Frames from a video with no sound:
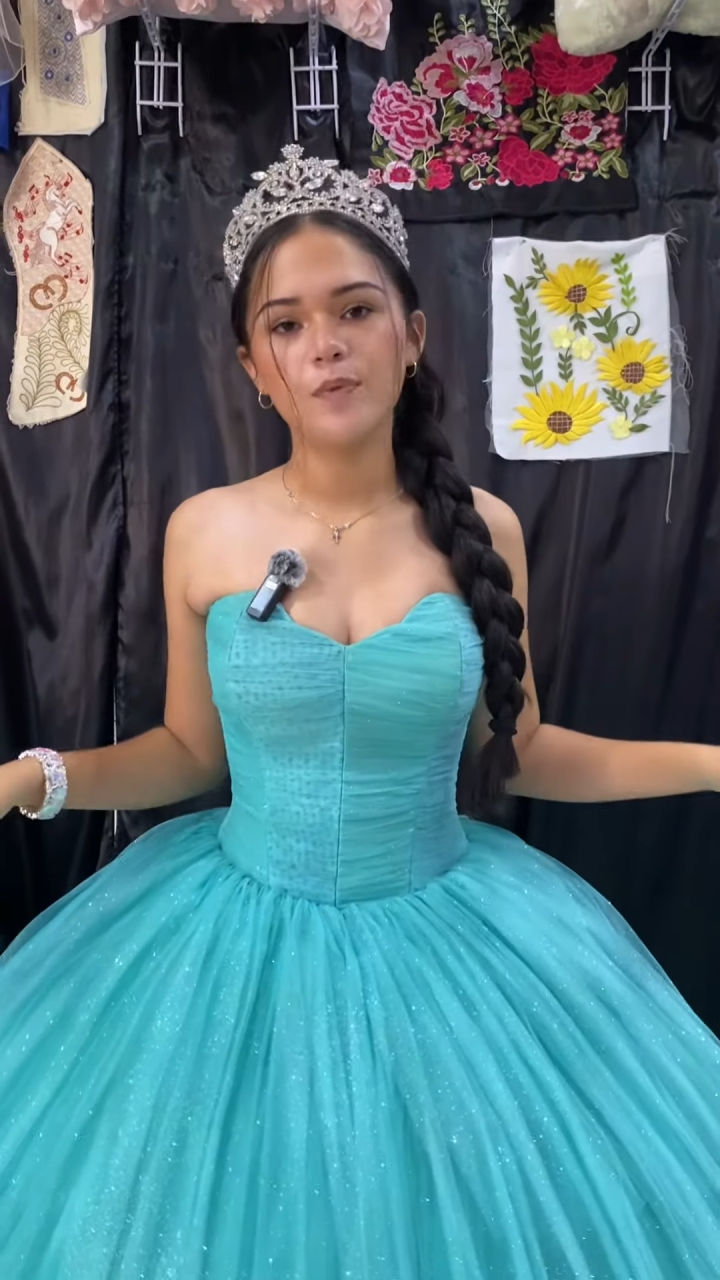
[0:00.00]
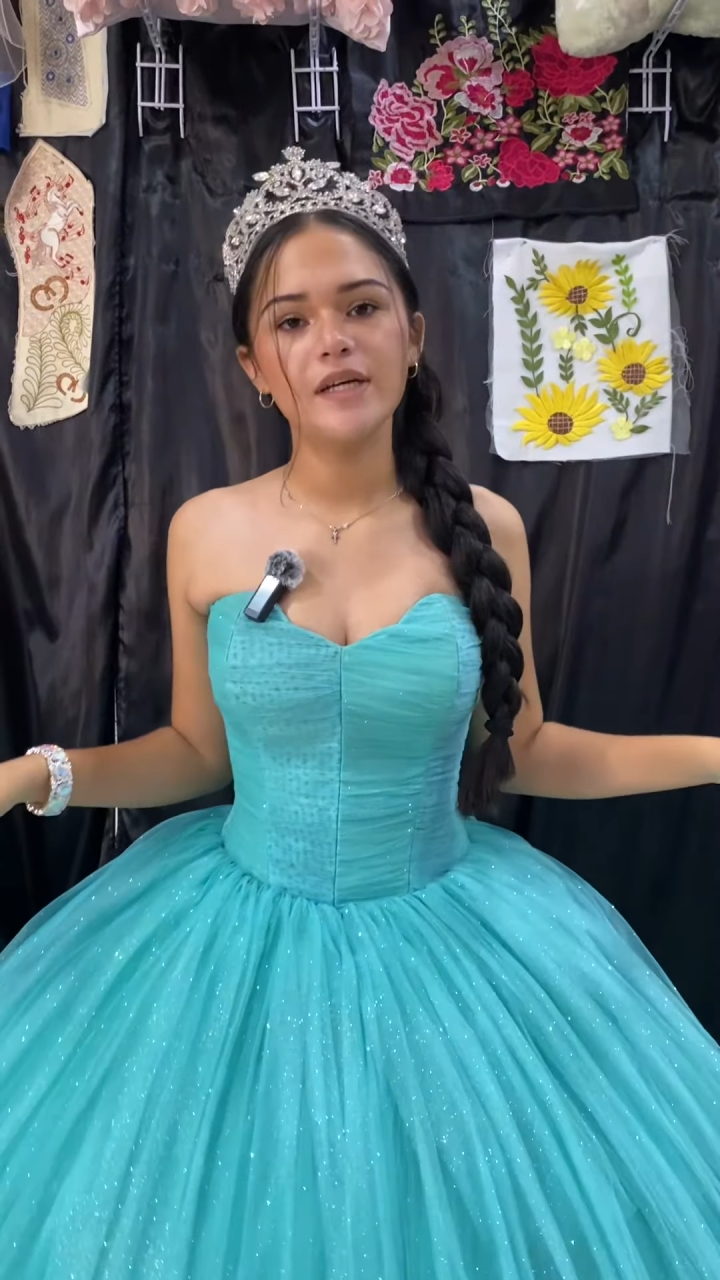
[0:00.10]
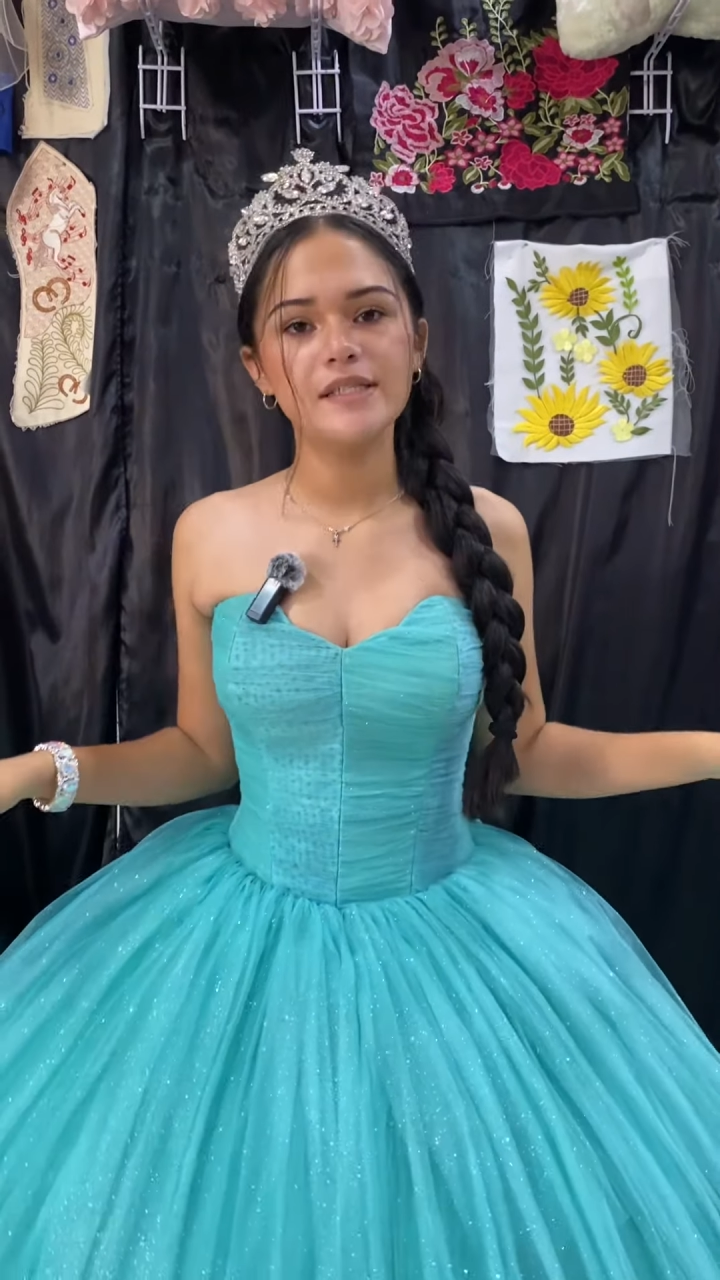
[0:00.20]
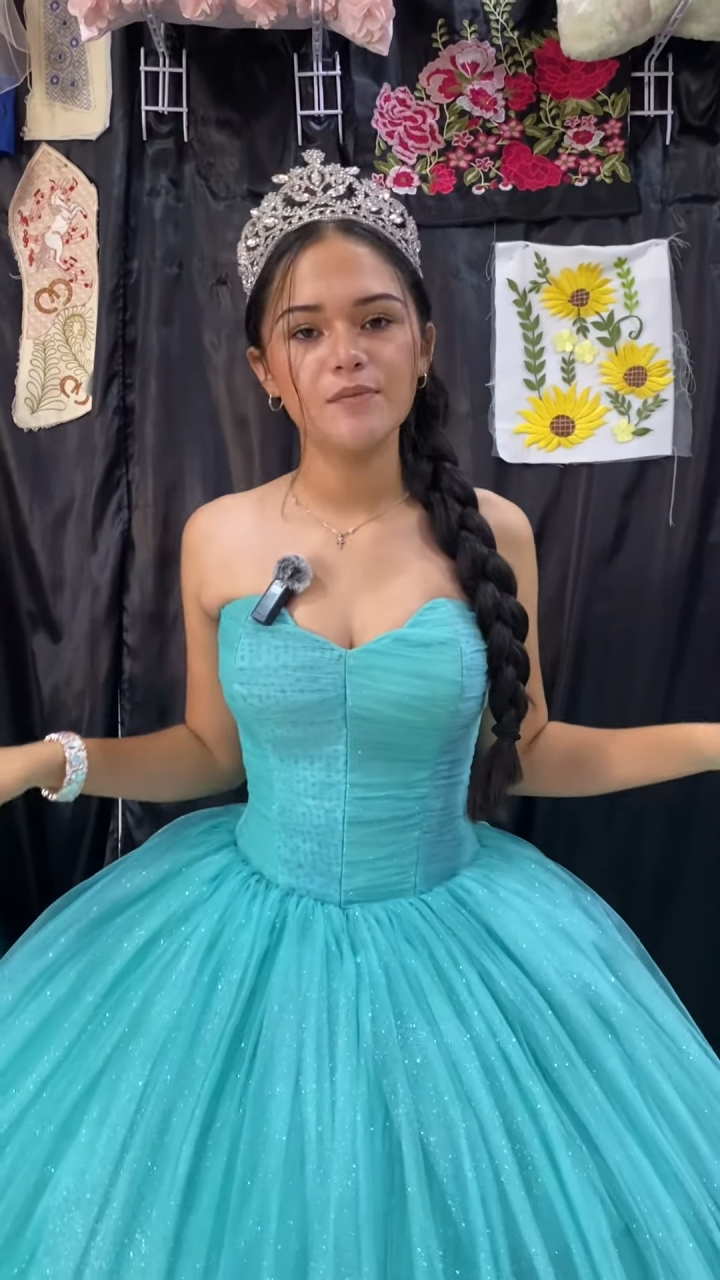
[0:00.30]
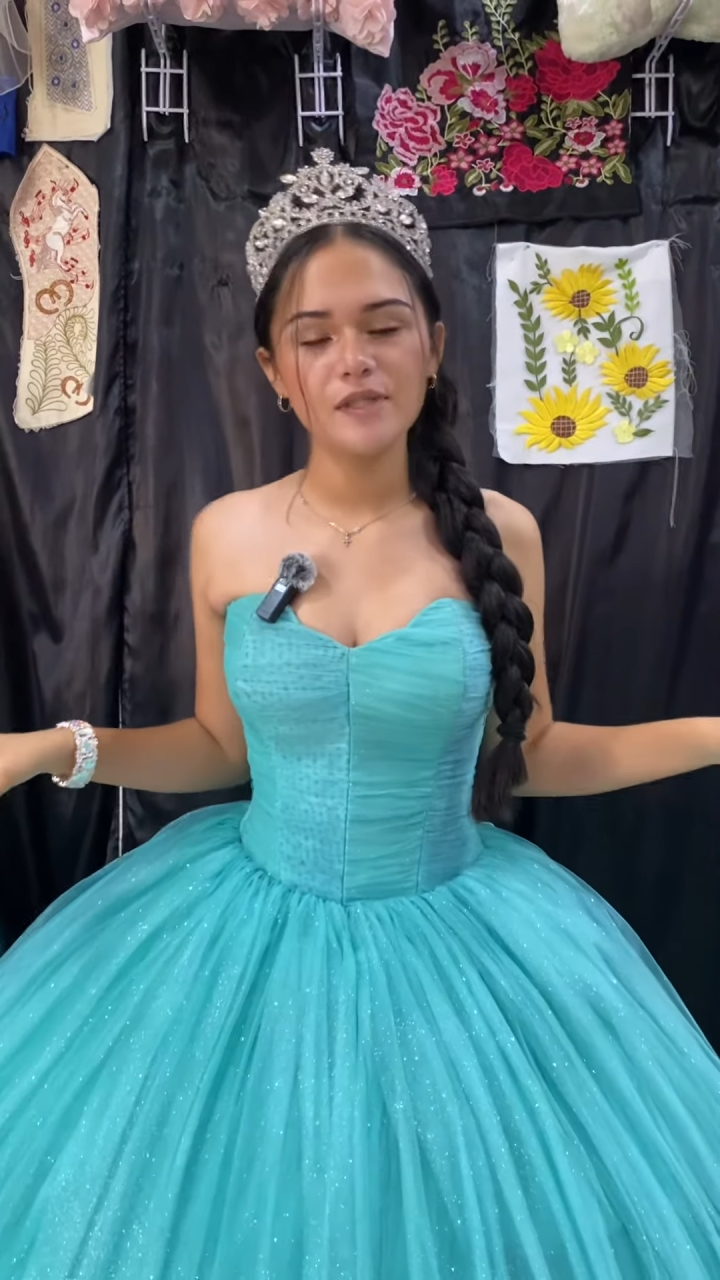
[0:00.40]

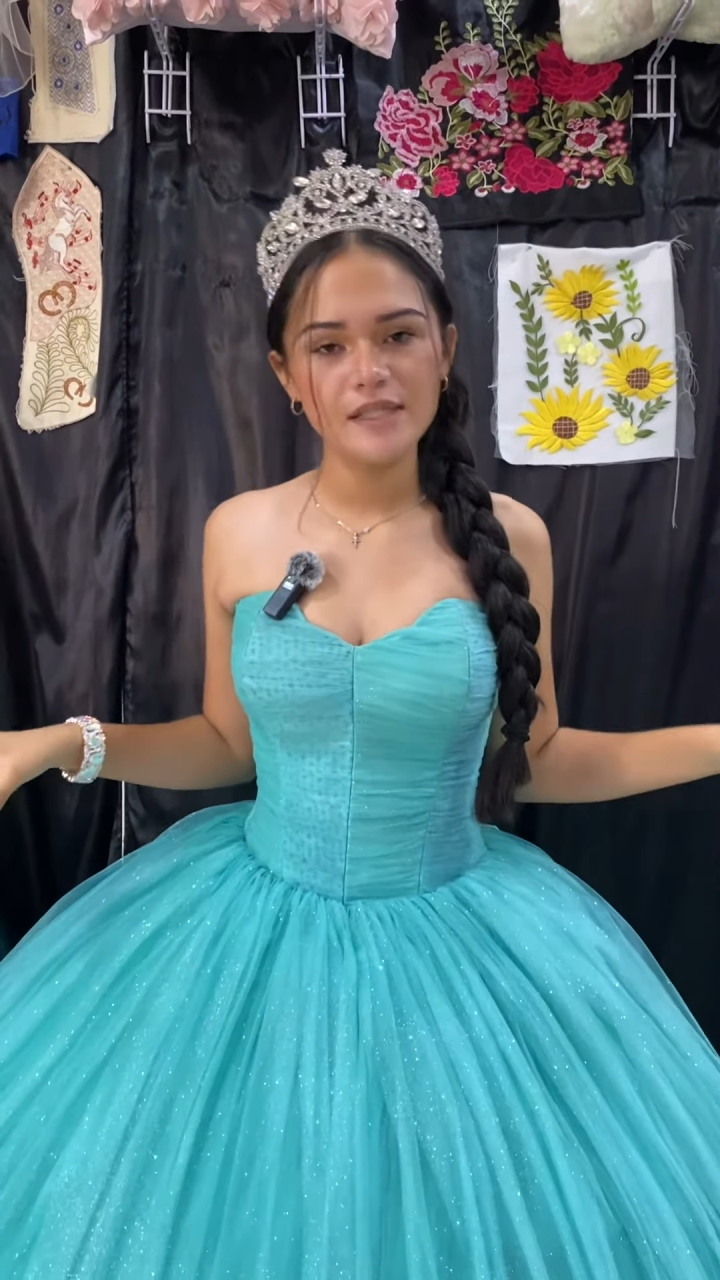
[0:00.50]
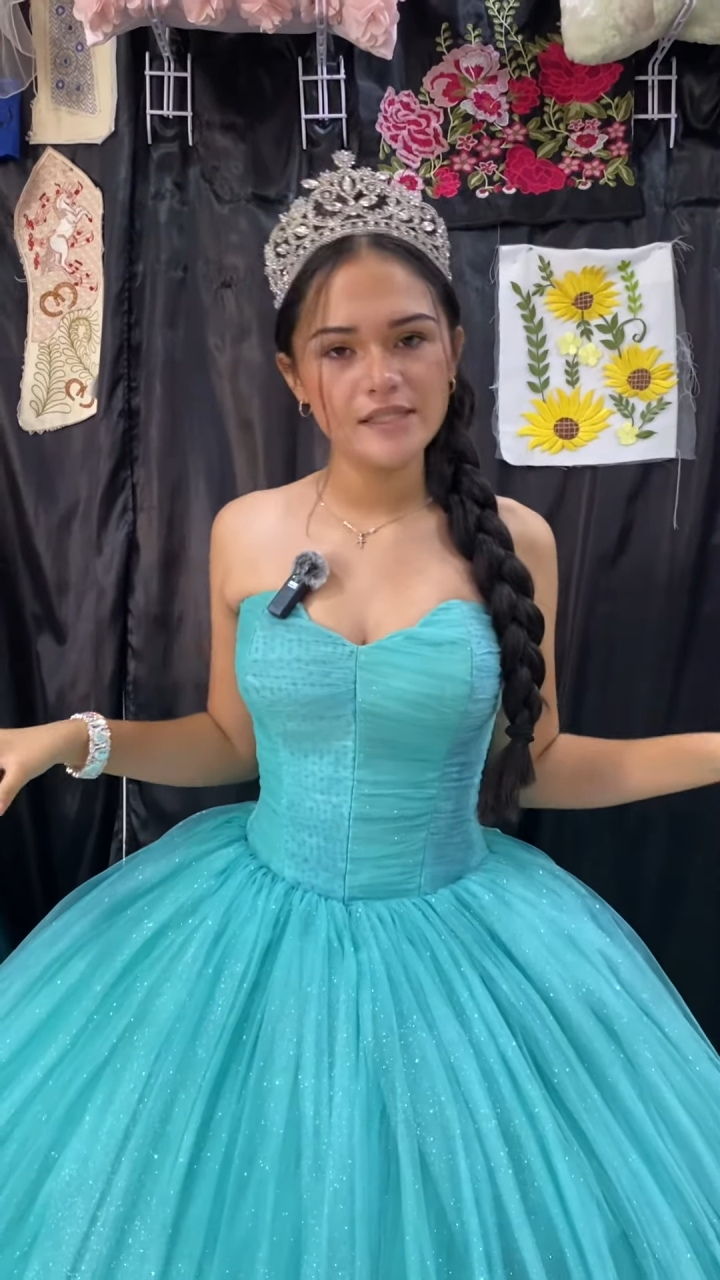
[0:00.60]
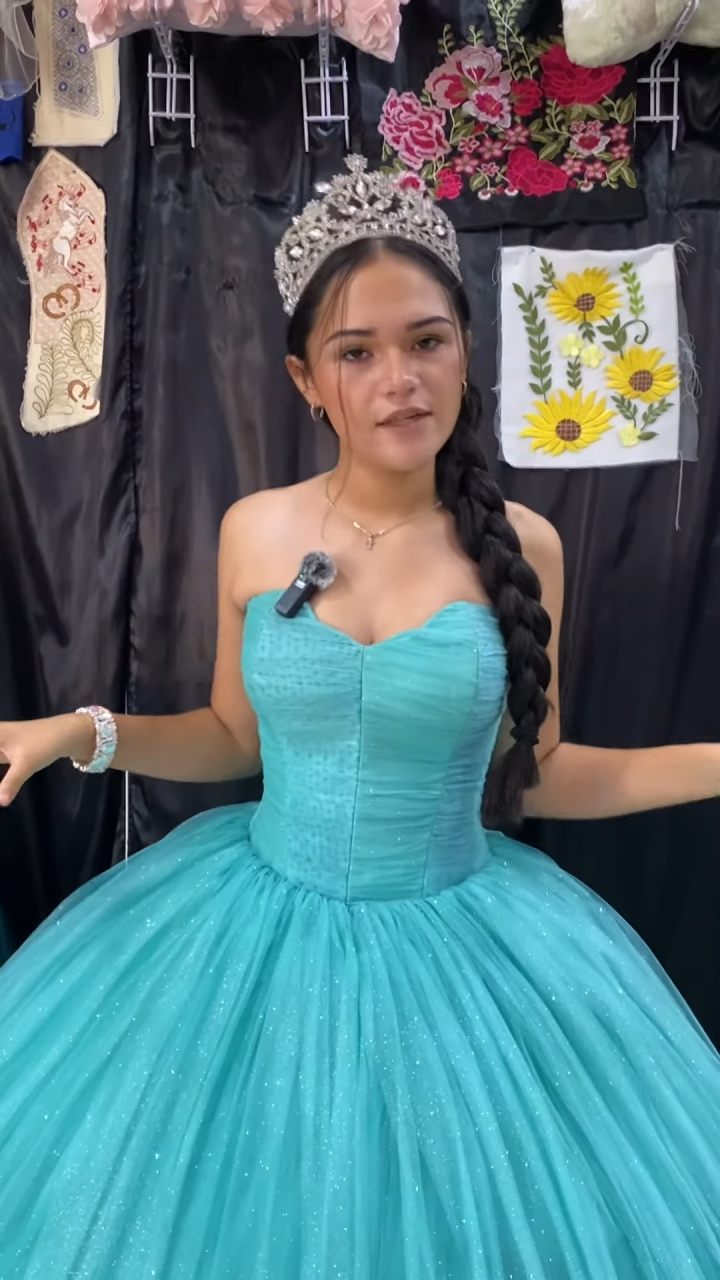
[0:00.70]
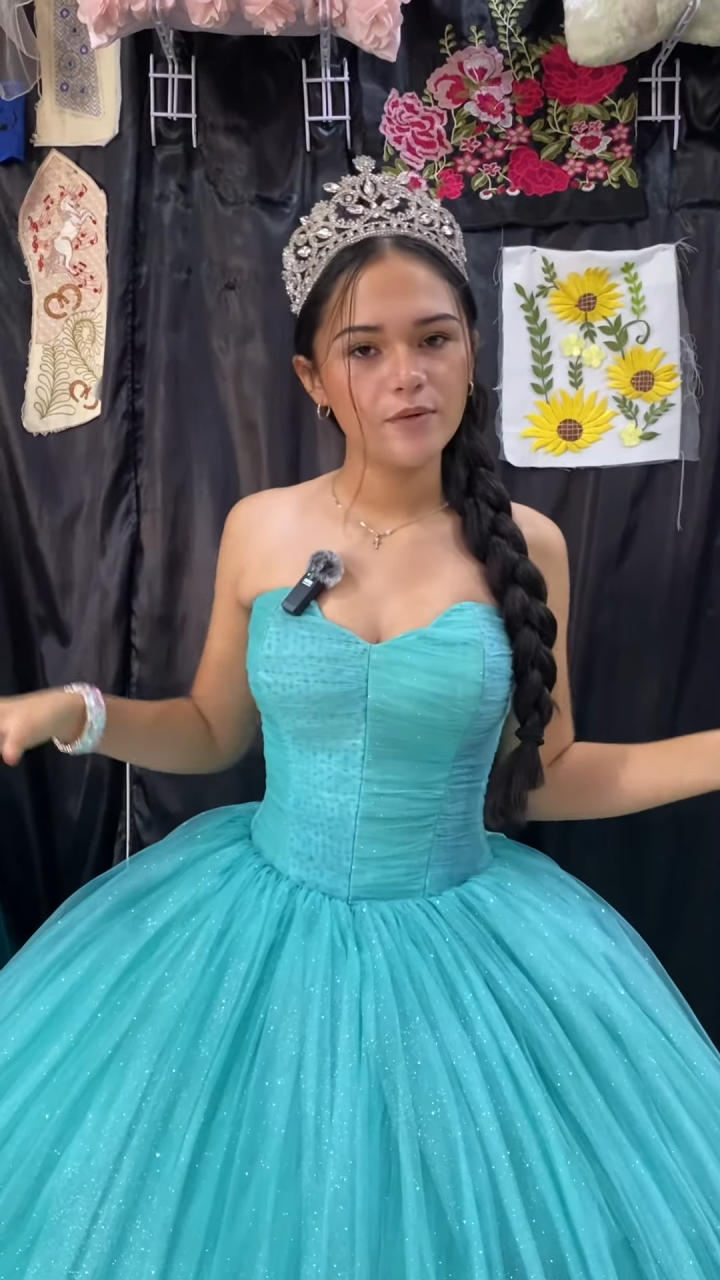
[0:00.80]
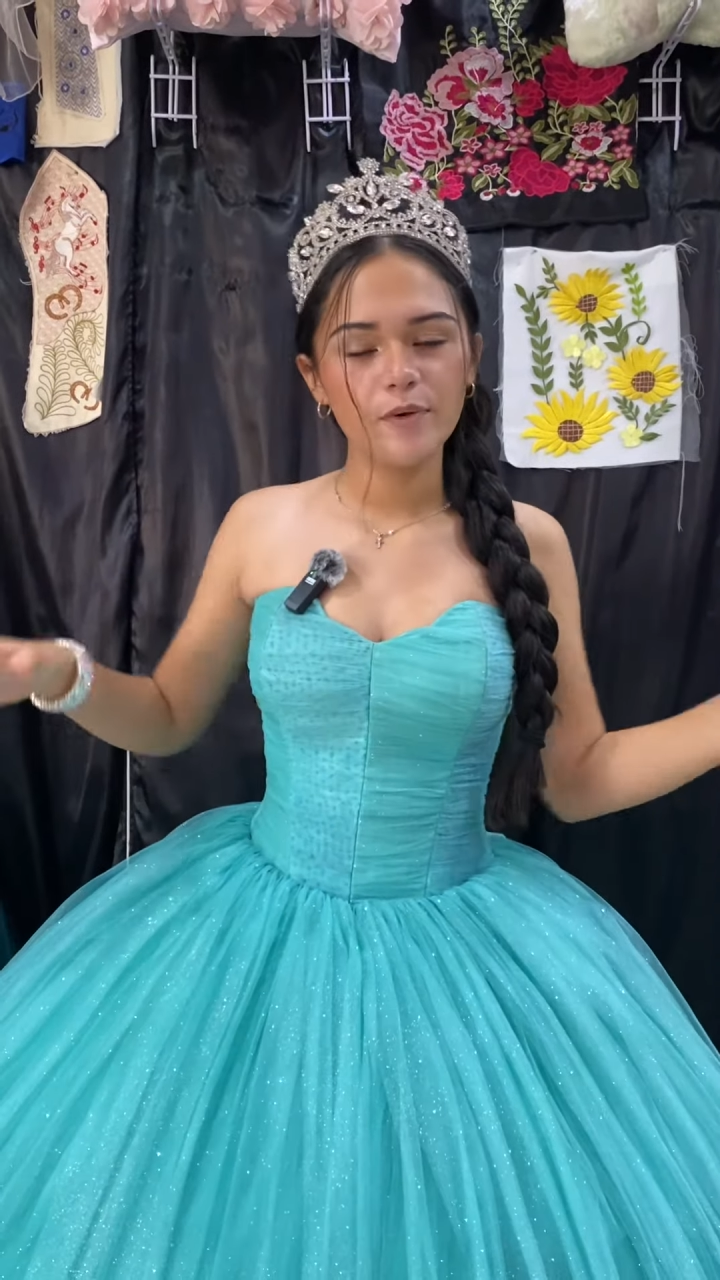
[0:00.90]
puede ser muy sencillo,